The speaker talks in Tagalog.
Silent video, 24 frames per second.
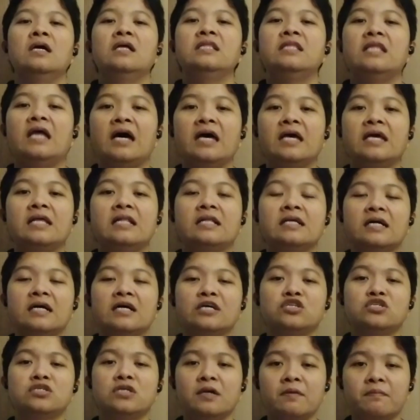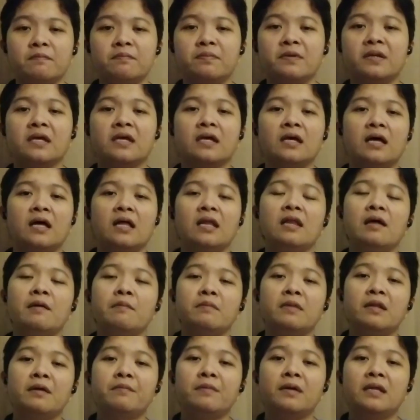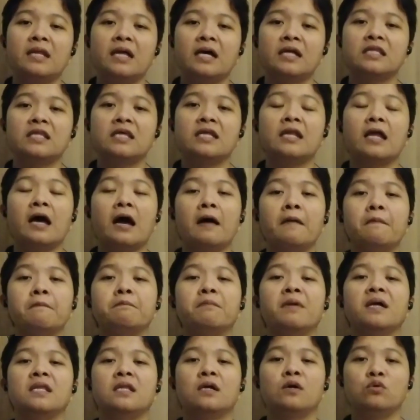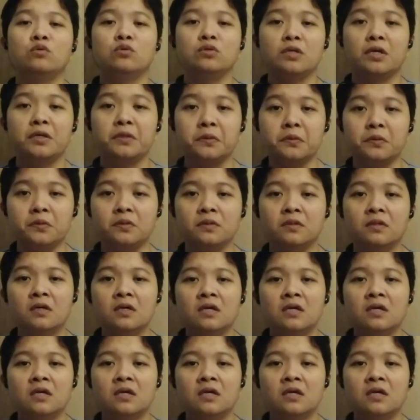dahil nga syempre, alam naman natin ang panahon ngayon,